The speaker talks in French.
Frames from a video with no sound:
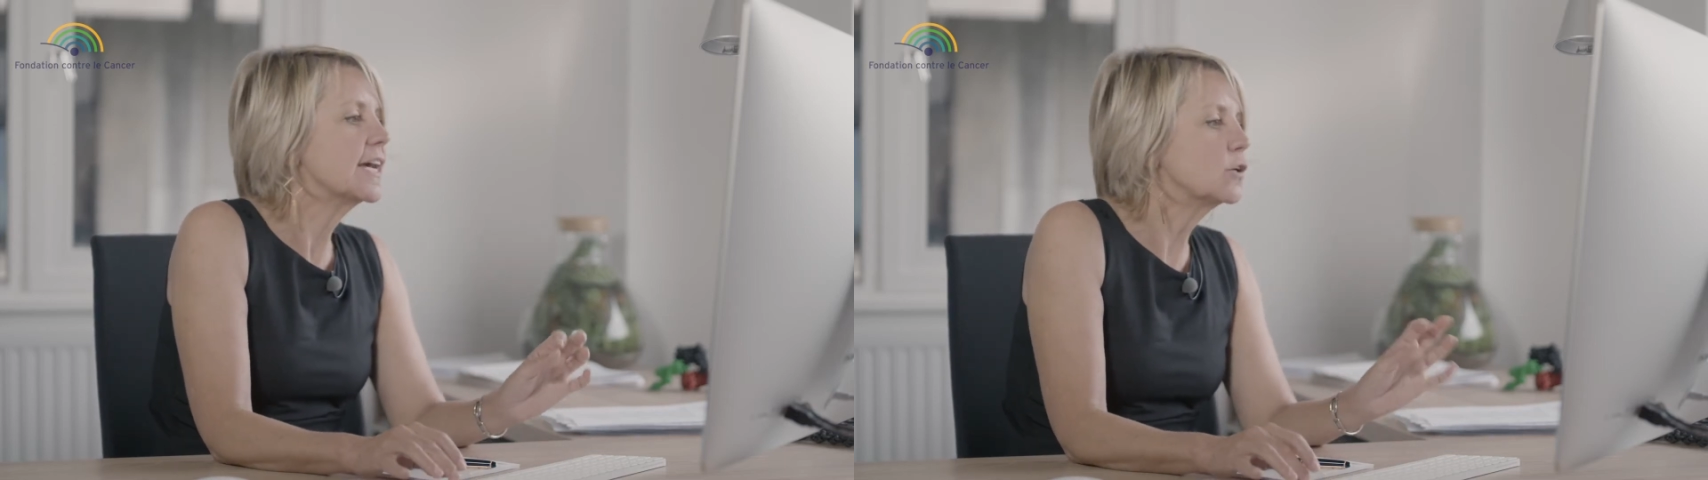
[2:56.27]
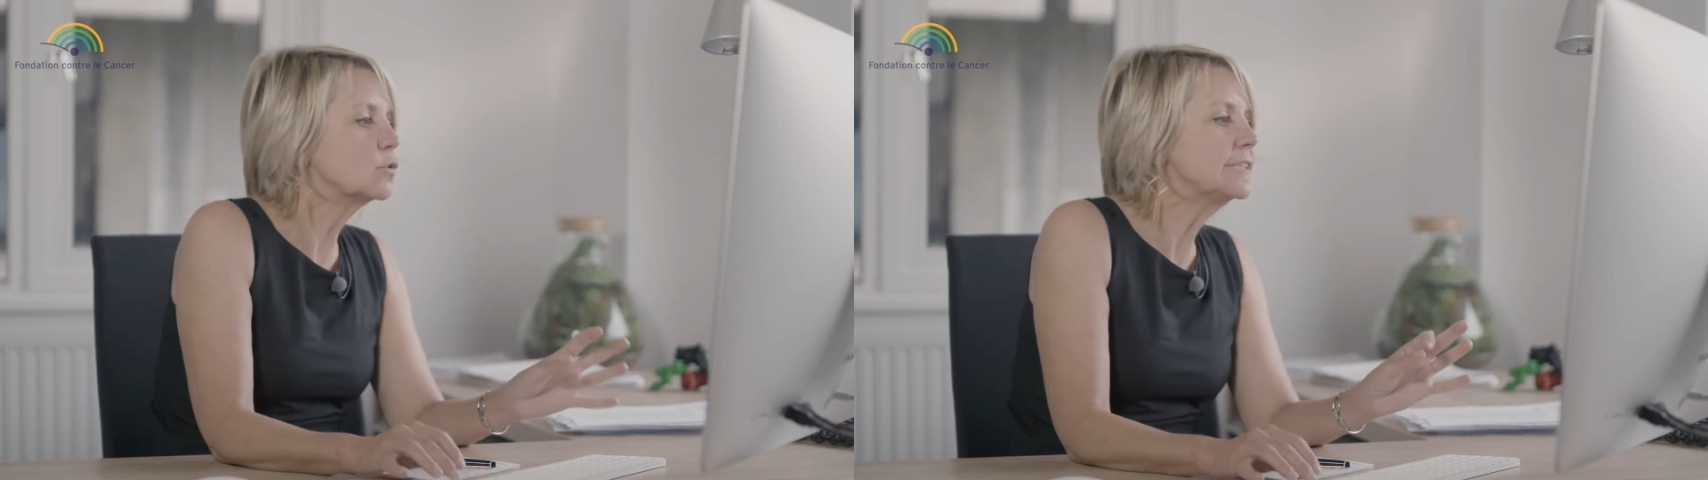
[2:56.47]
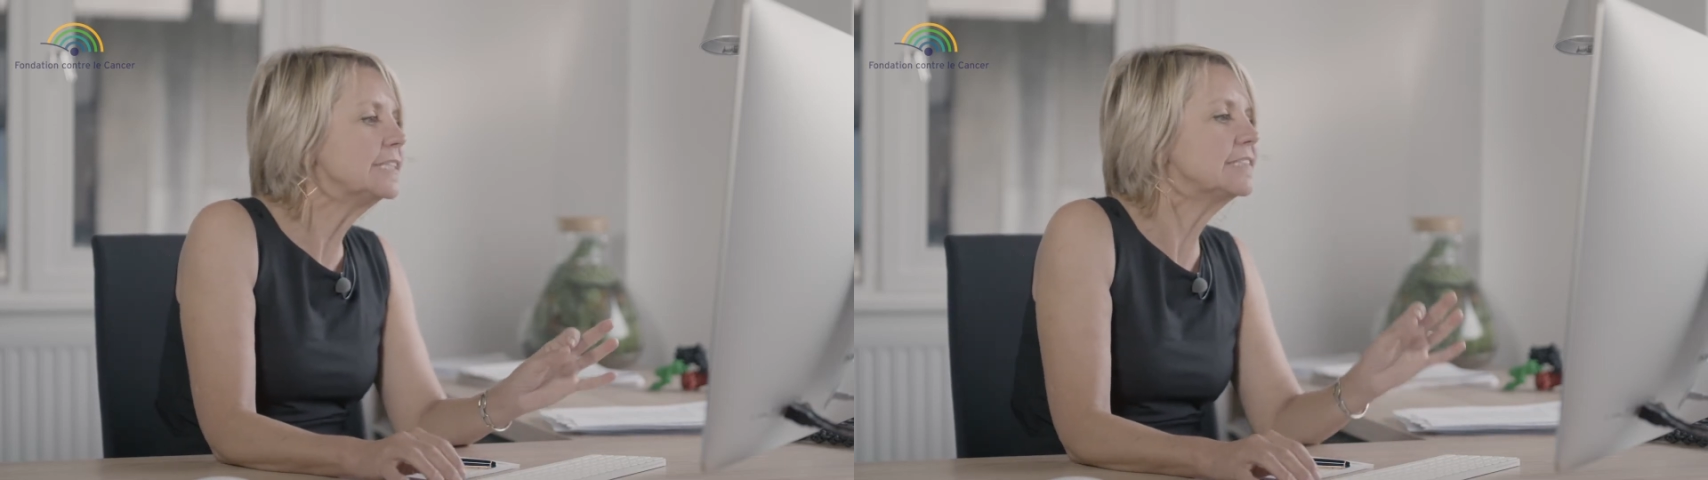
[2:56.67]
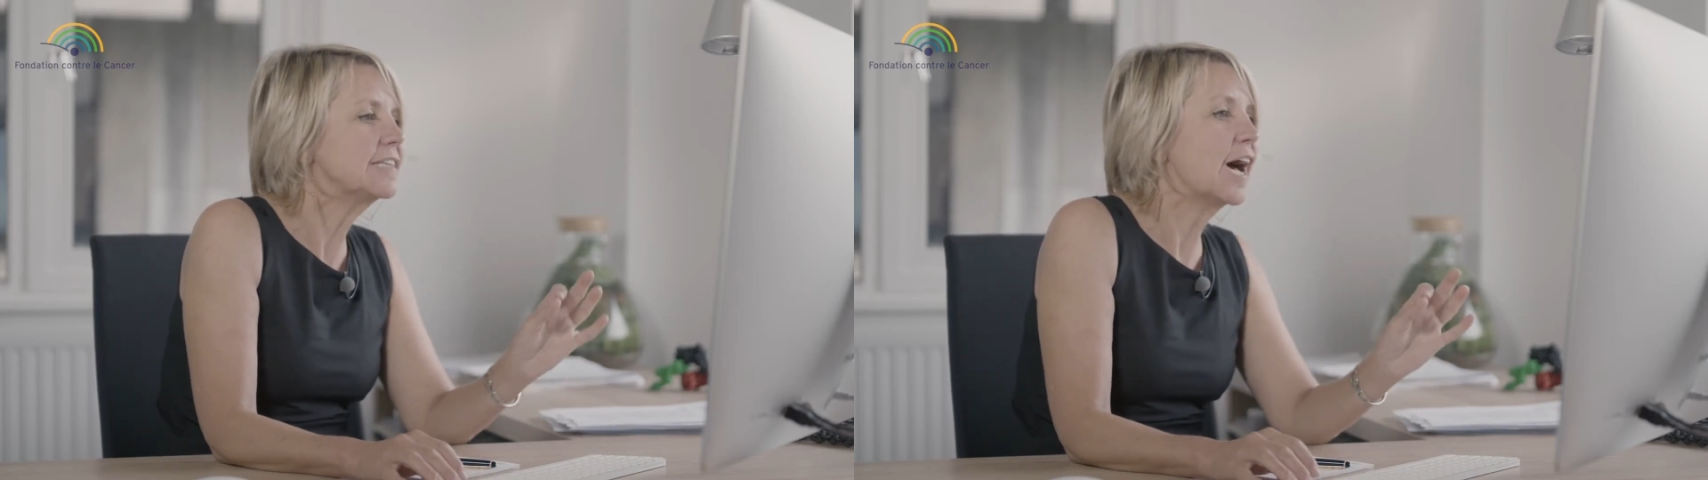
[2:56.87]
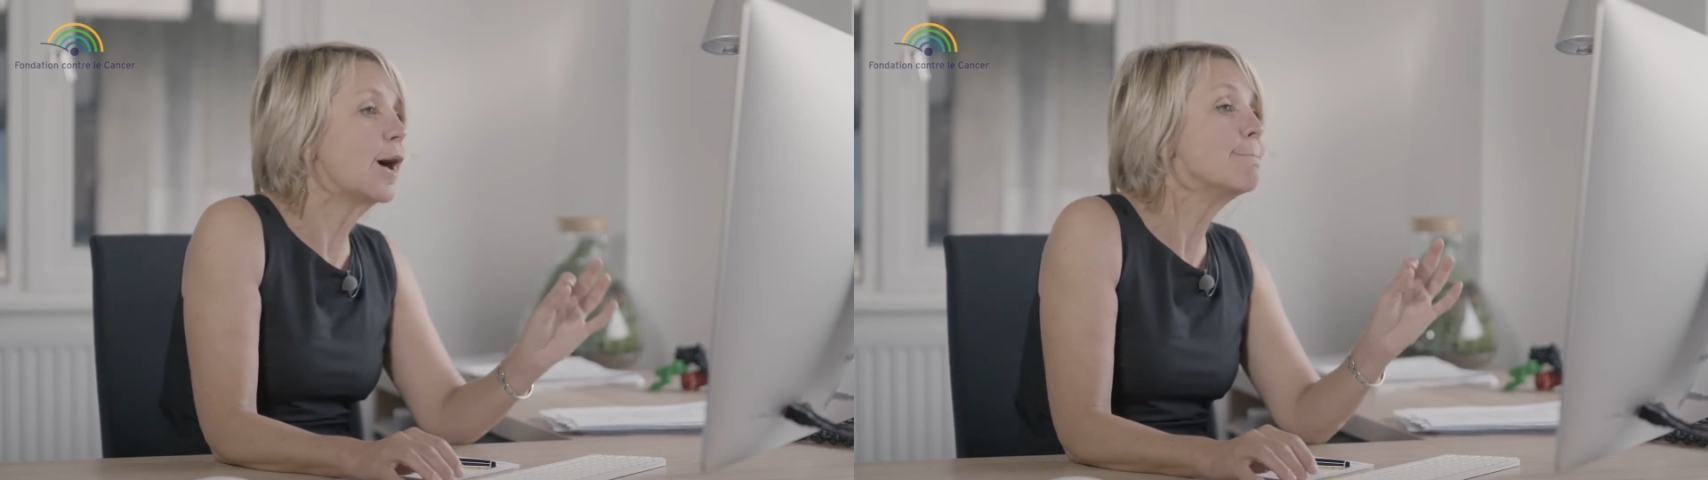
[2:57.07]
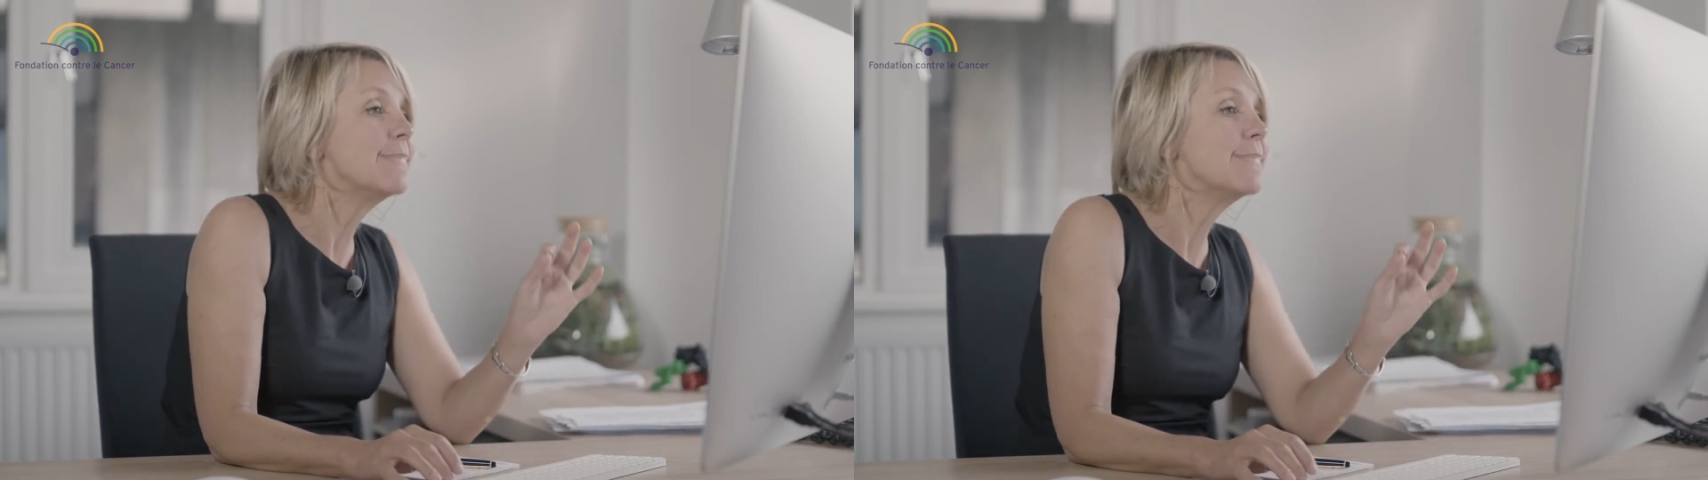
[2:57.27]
elle consiste à